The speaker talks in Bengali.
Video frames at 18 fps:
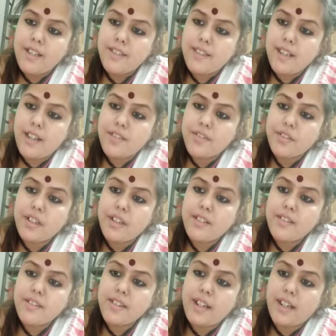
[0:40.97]

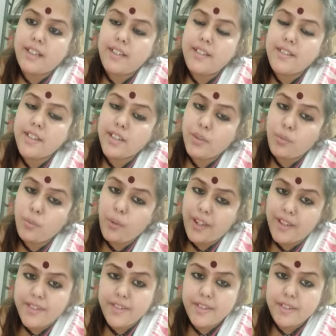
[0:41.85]
সংস্কৃত স্টাডিজ ইন
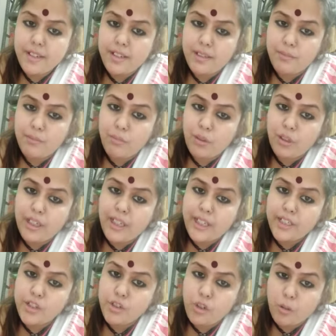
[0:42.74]
ওয়েস্ট বলে
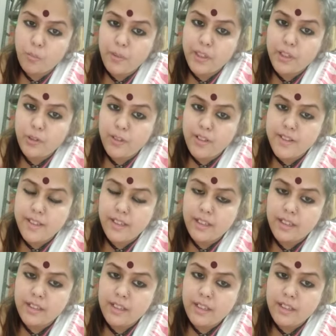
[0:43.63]
একটি টপিক রয়েছে